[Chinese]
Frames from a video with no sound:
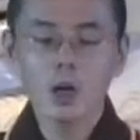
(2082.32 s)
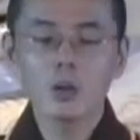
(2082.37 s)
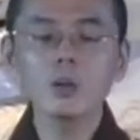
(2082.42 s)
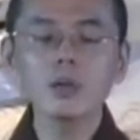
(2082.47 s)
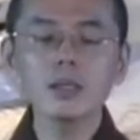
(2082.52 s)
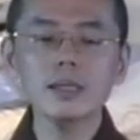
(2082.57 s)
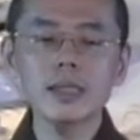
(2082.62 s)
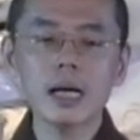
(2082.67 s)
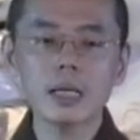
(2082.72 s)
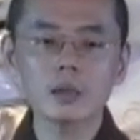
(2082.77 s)

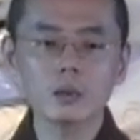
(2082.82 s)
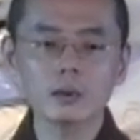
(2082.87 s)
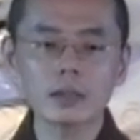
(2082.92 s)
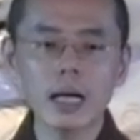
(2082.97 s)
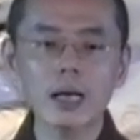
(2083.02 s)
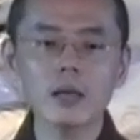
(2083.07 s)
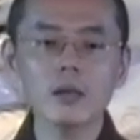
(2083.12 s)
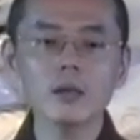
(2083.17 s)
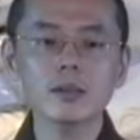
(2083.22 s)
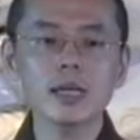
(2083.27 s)
若假如
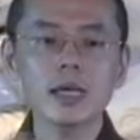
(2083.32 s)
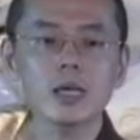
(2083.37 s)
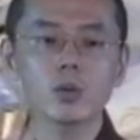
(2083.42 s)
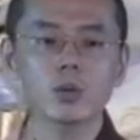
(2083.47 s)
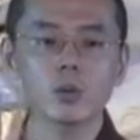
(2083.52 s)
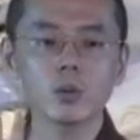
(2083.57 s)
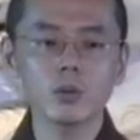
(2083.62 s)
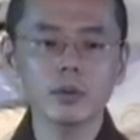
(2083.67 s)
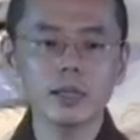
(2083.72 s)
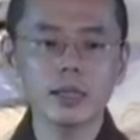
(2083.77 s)
他又再
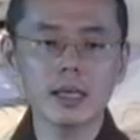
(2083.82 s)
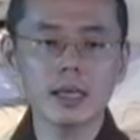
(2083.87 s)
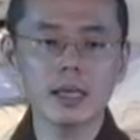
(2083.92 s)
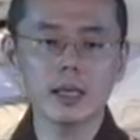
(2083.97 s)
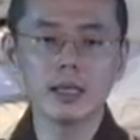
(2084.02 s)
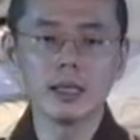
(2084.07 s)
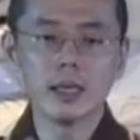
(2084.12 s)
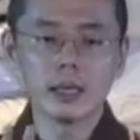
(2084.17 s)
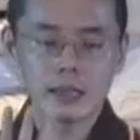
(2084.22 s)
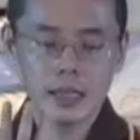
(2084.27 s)
出现，
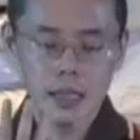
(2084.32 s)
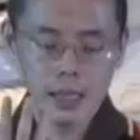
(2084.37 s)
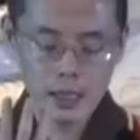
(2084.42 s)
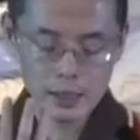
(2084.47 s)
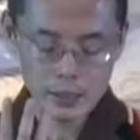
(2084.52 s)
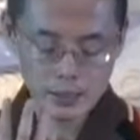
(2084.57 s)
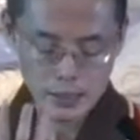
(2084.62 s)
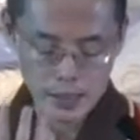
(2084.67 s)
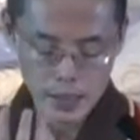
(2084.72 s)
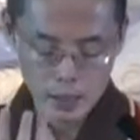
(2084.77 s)
那
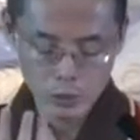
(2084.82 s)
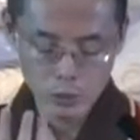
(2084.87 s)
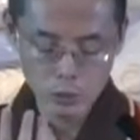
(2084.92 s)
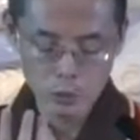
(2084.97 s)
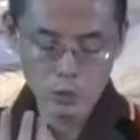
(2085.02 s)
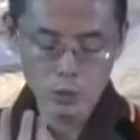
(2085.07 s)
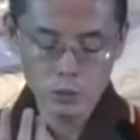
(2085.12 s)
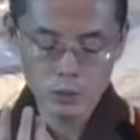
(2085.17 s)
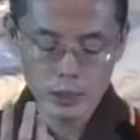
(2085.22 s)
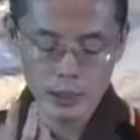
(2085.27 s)
假
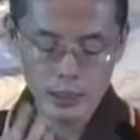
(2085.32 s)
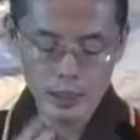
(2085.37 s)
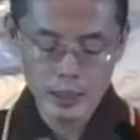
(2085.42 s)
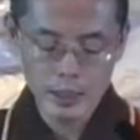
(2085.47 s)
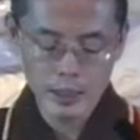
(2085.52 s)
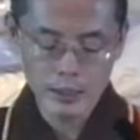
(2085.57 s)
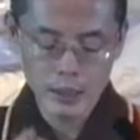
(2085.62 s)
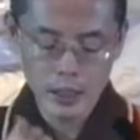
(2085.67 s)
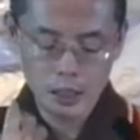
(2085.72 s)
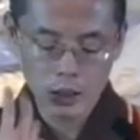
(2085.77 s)
如你可以
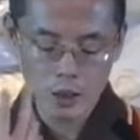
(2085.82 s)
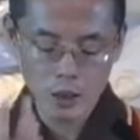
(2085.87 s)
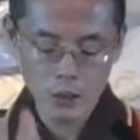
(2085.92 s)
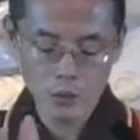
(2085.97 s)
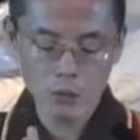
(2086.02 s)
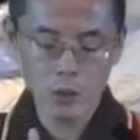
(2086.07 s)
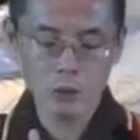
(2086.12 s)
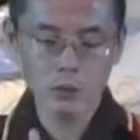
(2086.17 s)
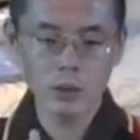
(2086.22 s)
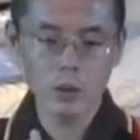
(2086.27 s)
跟他
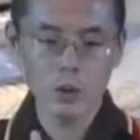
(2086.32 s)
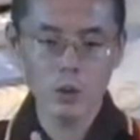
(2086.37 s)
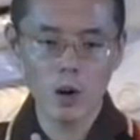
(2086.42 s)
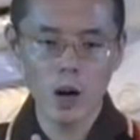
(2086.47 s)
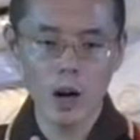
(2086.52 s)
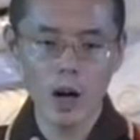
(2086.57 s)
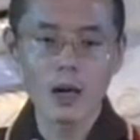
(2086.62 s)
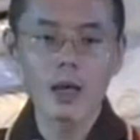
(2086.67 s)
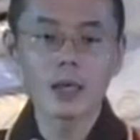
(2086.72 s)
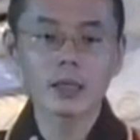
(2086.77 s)
沟通的
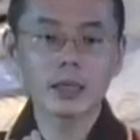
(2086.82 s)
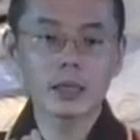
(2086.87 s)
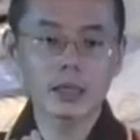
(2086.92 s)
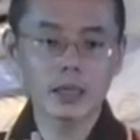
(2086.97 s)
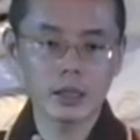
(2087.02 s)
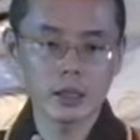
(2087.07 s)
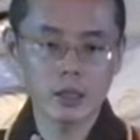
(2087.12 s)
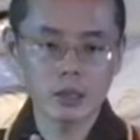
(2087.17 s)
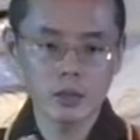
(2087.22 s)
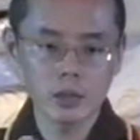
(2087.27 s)
话，那
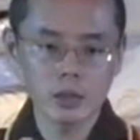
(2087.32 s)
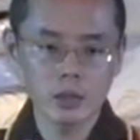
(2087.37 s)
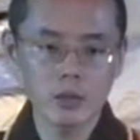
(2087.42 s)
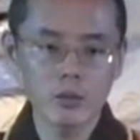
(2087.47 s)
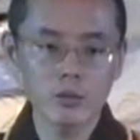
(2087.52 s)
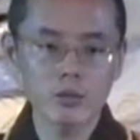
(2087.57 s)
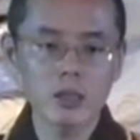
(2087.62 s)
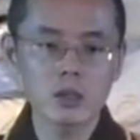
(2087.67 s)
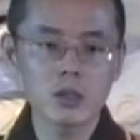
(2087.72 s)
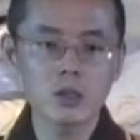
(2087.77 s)
可能是
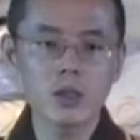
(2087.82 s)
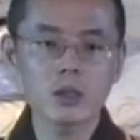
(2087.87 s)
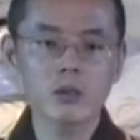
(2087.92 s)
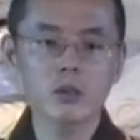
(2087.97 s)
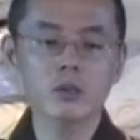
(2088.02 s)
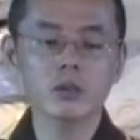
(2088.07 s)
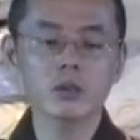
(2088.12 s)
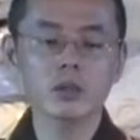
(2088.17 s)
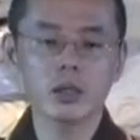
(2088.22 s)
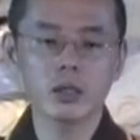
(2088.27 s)
幽冥界
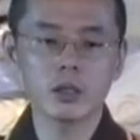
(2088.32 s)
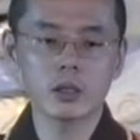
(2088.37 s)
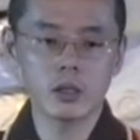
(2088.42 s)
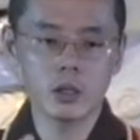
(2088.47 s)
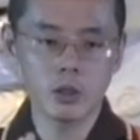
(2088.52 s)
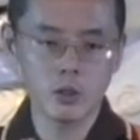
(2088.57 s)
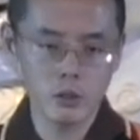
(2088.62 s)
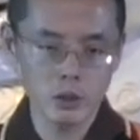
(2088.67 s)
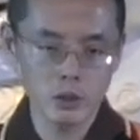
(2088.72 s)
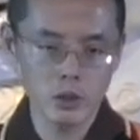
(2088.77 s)
众生
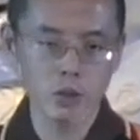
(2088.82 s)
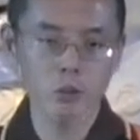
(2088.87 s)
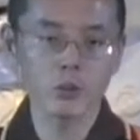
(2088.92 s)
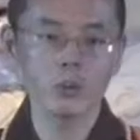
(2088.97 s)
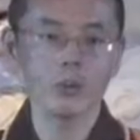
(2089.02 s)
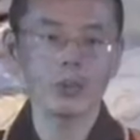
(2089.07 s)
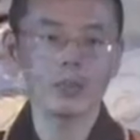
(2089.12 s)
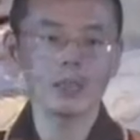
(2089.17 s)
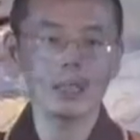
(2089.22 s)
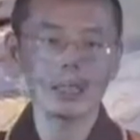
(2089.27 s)
有求
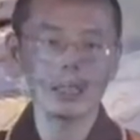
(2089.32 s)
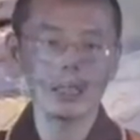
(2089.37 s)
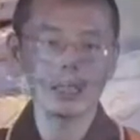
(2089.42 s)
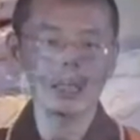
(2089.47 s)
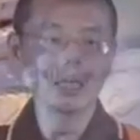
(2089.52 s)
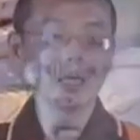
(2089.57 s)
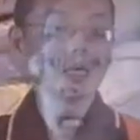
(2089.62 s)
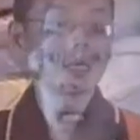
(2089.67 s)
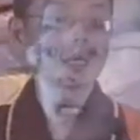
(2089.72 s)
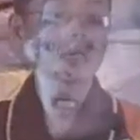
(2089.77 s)
于
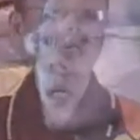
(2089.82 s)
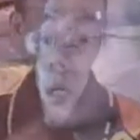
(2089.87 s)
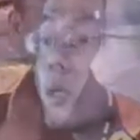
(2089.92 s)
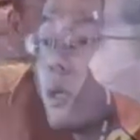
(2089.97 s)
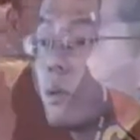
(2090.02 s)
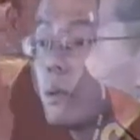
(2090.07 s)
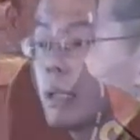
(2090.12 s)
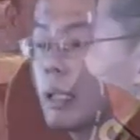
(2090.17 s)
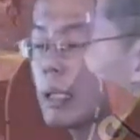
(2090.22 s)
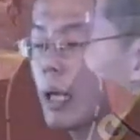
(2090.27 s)
你，那
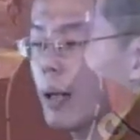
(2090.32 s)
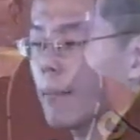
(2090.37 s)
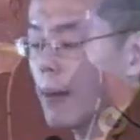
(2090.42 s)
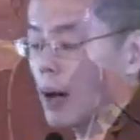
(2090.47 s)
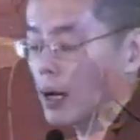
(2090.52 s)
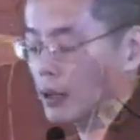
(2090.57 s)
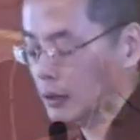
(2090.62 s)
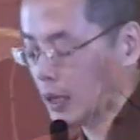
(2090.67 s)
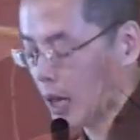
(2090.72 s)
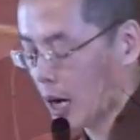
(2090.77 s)
时候你才
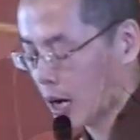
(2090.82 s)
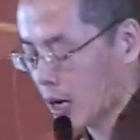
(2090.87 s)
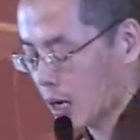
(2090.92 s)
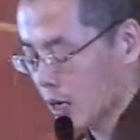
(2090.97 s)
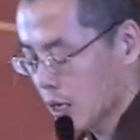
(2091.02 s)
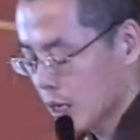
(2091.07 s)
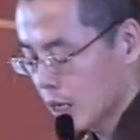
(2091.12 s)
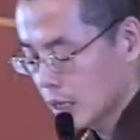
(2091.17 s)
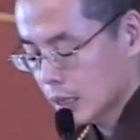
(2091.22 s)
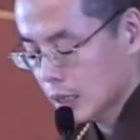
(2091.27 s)
帮他。
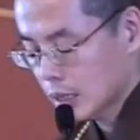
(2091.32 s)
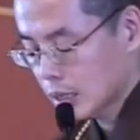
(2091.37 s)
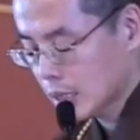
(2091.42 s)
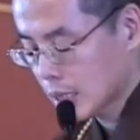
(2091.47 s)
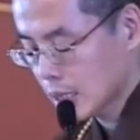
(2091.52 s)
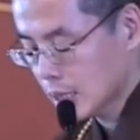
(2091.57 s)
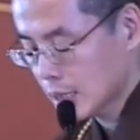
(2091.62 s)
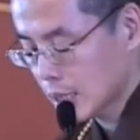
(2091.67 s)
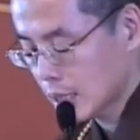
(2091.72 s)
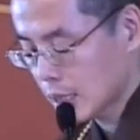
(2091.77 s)
你
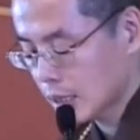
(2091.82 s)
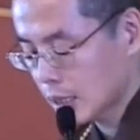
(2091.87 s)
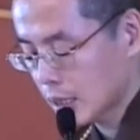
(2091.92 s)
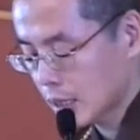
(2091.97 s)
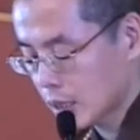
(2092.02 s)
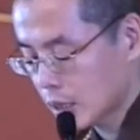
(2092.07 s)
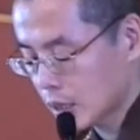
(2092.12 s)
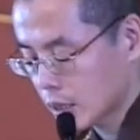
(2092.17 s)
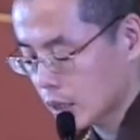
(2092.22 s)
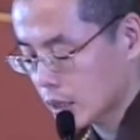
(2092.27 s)
现在的这
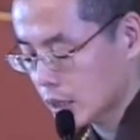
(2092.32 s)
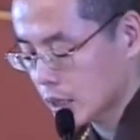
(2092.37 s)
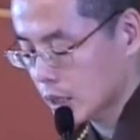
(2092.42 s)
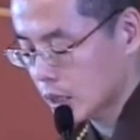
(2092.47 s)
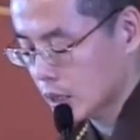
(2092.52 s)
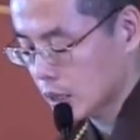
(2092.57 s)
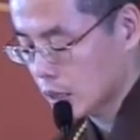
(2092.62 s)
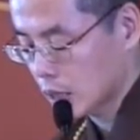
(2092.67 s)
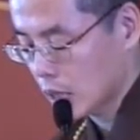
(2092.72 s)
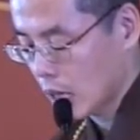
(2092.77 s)
个
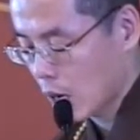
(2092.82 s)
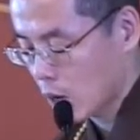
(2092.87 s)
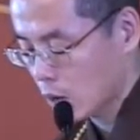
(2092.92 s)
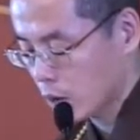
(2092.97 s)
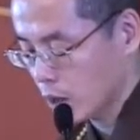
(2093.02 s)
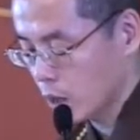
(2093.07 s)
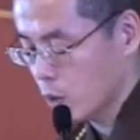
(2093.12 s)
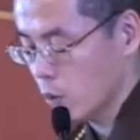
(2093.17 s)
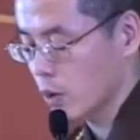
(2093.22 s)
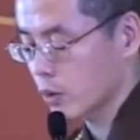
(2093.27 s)

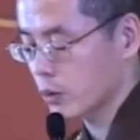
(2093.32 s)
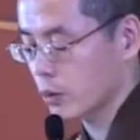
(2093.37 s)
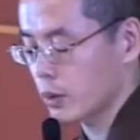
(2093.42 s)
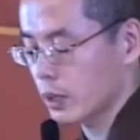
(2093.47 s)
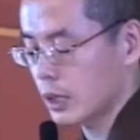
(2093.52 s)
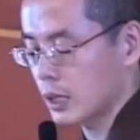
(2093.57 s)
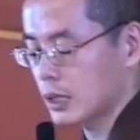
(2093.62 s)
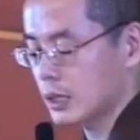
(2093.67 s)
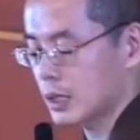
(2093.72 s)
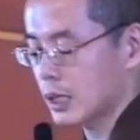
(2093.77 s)
以我
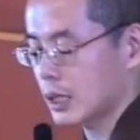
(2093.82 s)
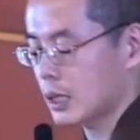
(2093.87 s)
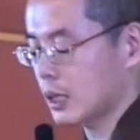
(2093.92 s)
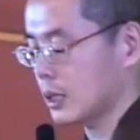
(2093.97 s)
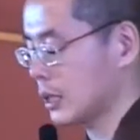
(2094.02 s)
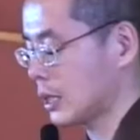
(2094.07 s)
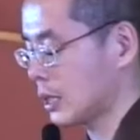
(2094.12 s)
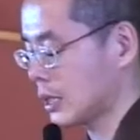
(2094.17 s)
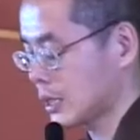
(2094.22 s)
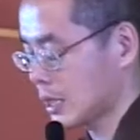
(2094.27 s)
所理解
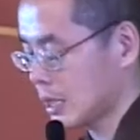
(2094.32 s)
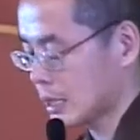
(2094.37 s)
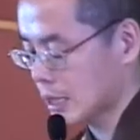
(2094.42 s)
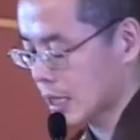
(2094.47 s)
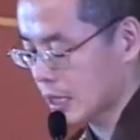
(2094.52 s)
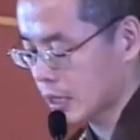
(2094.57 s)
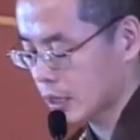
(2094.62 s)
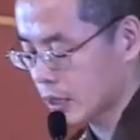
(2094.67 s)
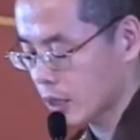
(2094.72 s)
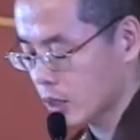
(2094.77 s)
的，你现
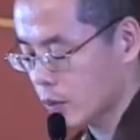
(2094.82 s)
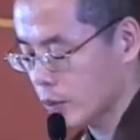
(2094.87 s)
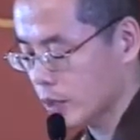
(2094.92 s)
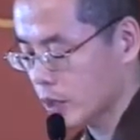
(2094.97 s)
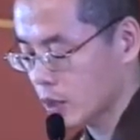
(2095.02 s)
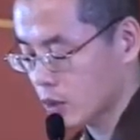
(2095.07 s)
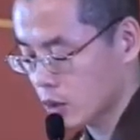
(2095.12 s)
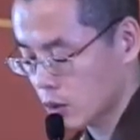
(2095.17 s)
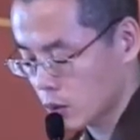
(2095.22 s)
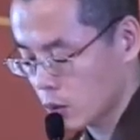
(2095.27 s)
在的这个问
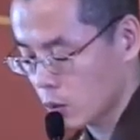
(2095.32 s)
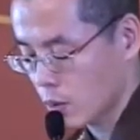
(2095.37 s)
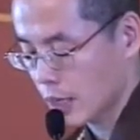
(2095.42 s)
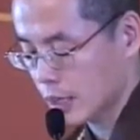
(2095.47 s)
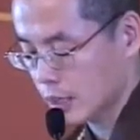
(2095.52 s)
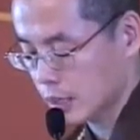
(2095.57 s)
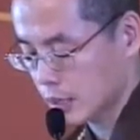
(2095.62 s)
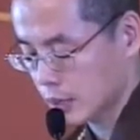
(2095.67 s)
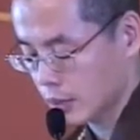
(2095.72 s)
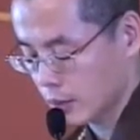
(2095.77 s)
题是
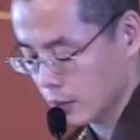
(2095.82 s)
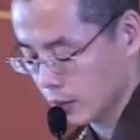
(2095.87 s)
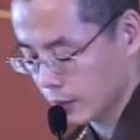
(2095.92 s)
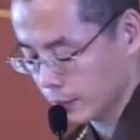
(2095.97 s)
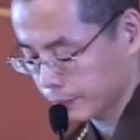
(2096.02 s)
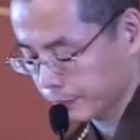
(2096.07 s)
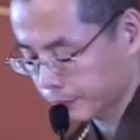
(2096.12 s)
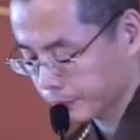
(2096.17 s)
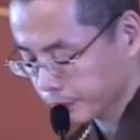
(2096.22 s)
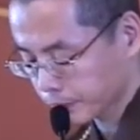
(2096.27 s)
幻境的。